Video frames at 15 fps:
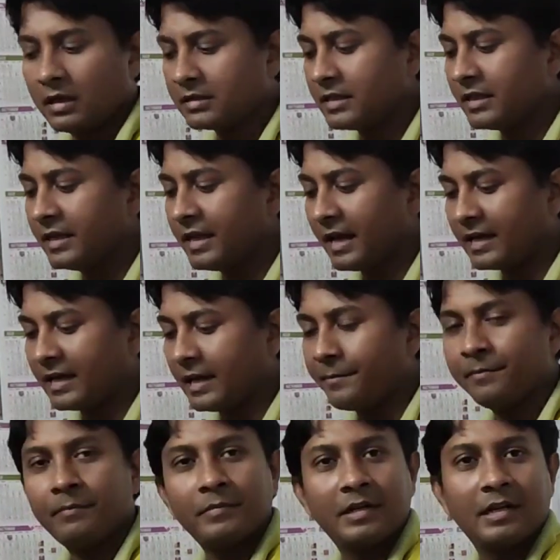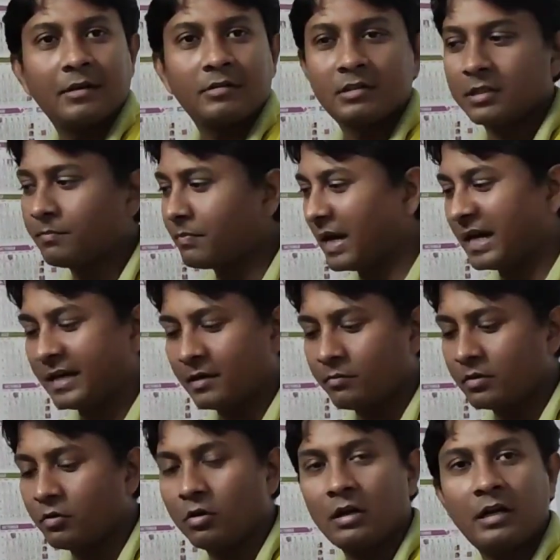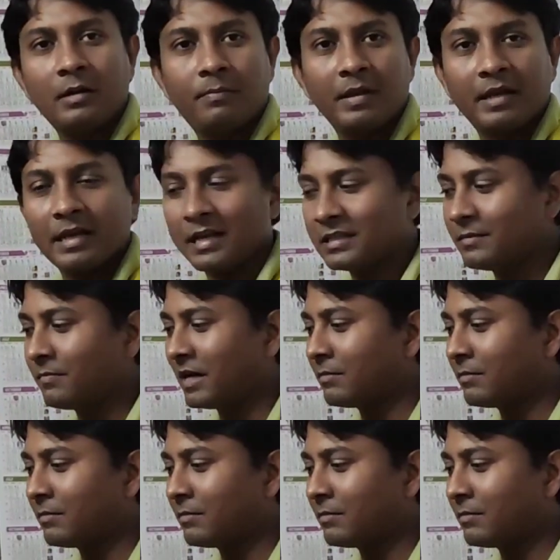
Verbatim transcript: আচ্ছা এই একটা আম যেটা হচ্ছে প্যাকেটের মধ্যে অলরেডি পেকে আছে